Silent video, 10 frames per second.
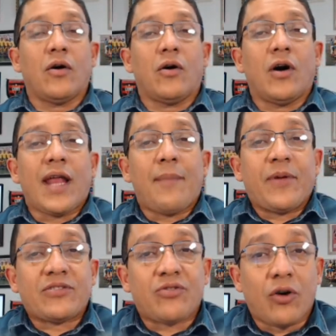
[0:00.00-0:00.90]
Olá
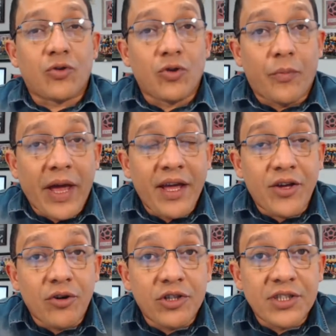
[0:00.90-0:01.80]
pessoal, tudo bem?
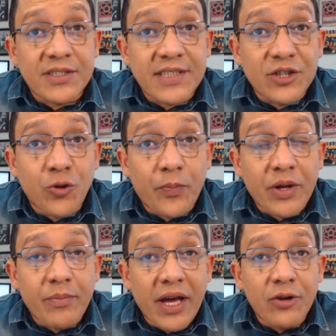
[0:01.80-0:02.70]
Que hoje seja o
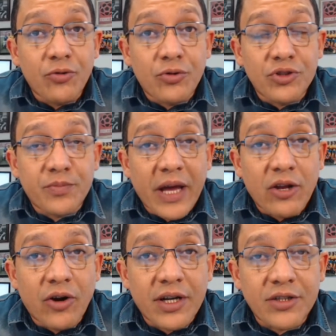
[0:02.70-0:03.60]
primeiro dos
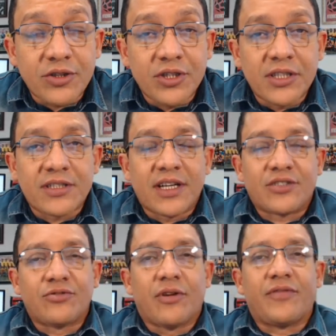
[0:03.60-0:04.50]
melhores dias da
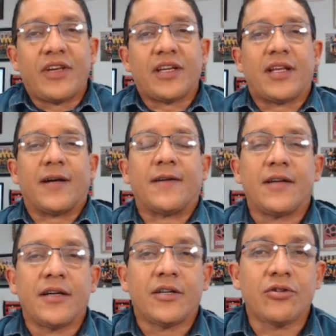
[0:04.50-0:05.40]
sua vida.
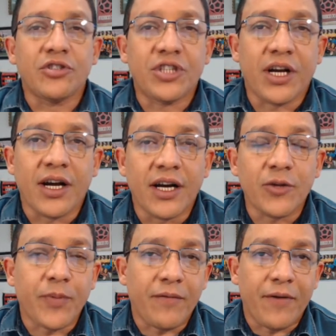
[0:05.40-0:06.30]
Estou
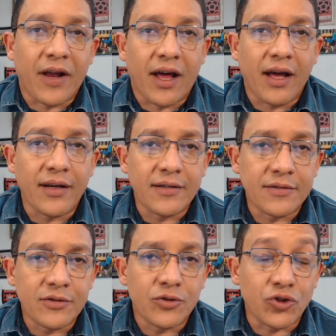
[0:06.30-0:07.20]
chegando para falar
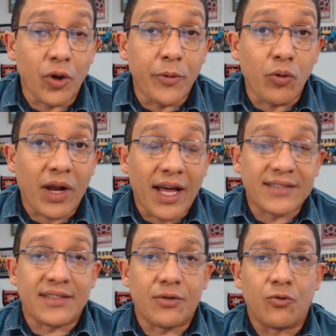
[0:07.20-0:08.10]
sobre o
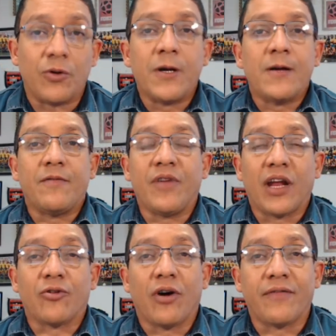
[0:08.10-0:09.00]
clássico
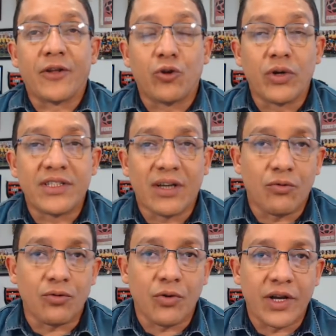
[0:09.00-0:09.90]
Vila Nova 2 a
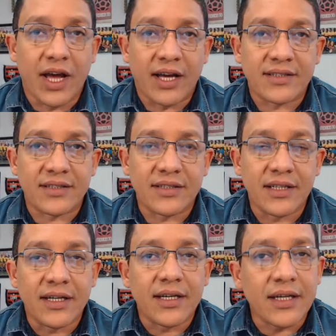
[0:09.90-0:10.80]
1 no Goiás
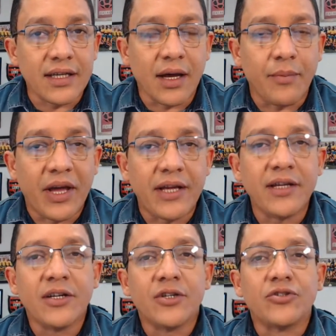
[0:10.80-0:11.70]
e
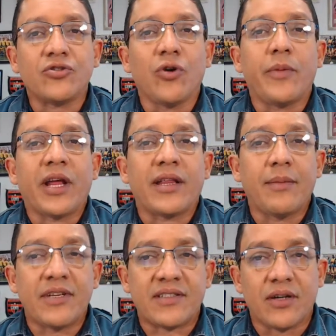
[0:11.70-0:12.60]
também sobre a
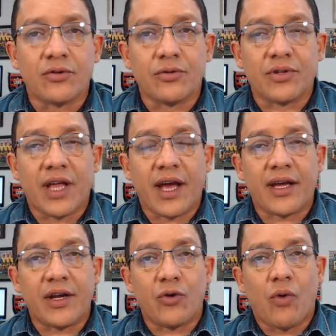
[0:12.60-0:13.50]
demissão do
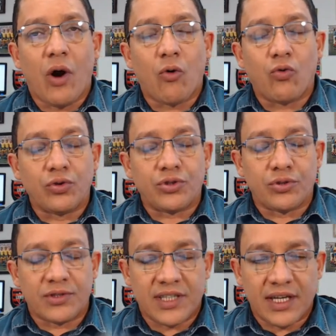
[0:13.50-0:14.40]
técnico
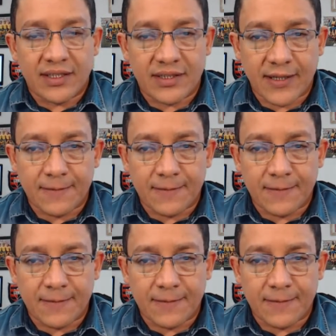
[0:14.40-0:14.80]
Augusto César.